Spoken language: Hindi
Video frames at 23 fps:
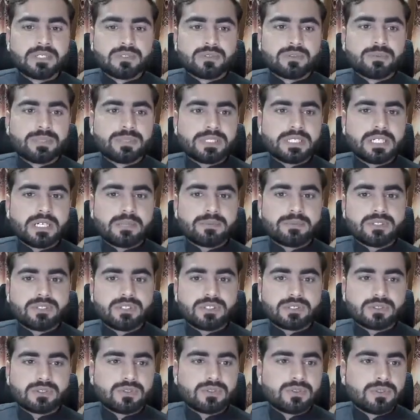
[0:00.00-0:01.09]
तो उम्मीद है आप इस
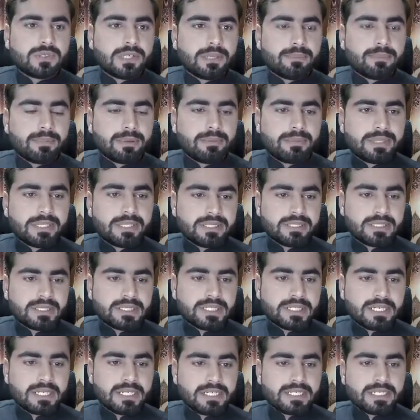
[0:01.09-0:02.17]
चीज़ को इम्प्लीमेंट
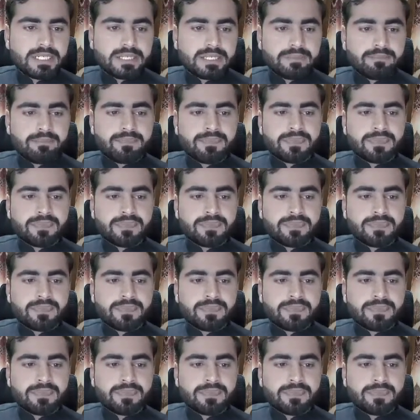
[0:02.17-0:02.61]
कर लेंगे